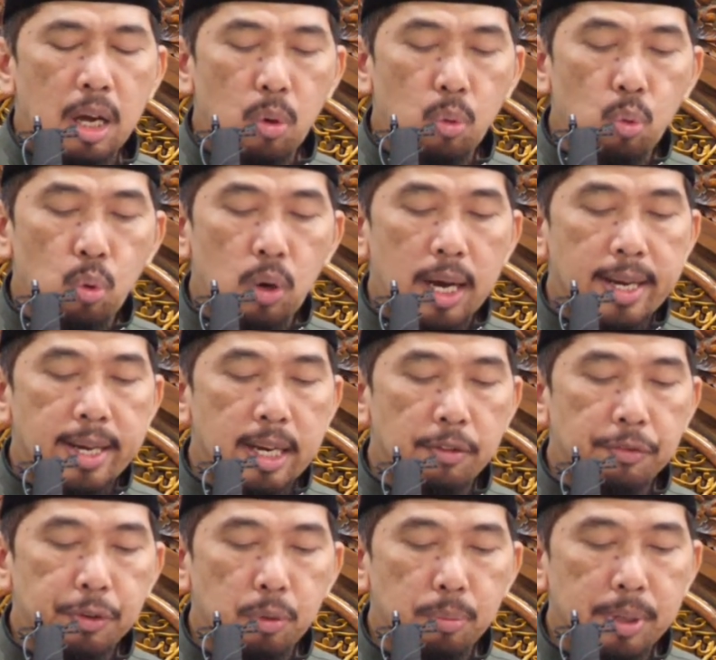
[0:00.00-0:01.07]
Au
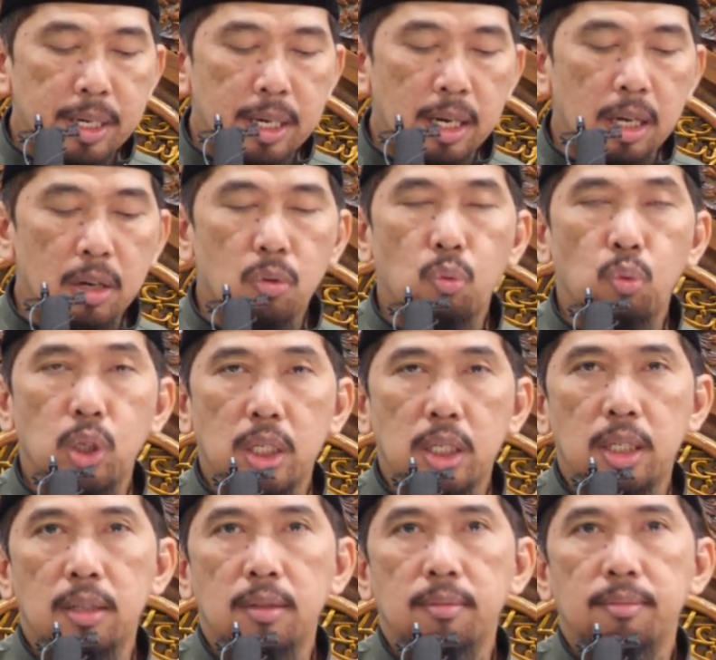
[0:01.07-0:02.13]
annafyu bin
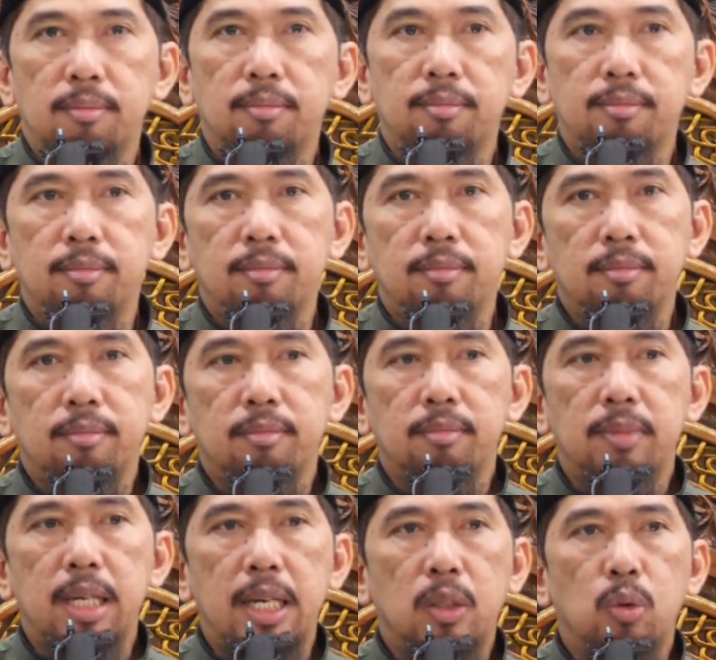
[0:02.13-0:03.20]
al-ardi
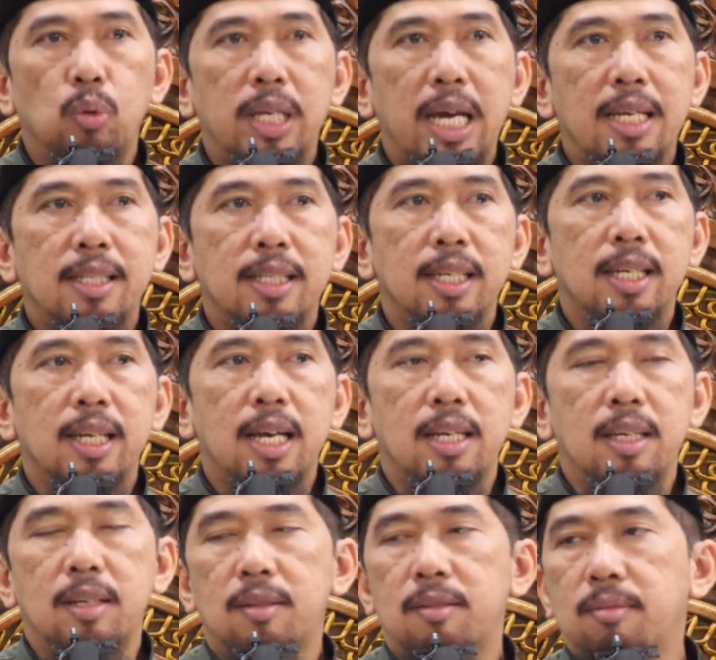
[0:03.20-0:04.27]
yaitu
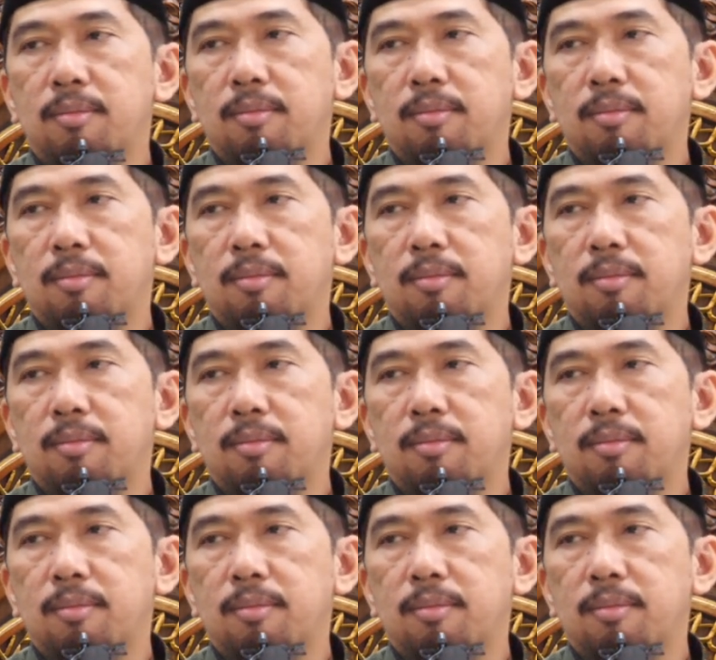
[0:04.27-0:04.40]
diasingkan.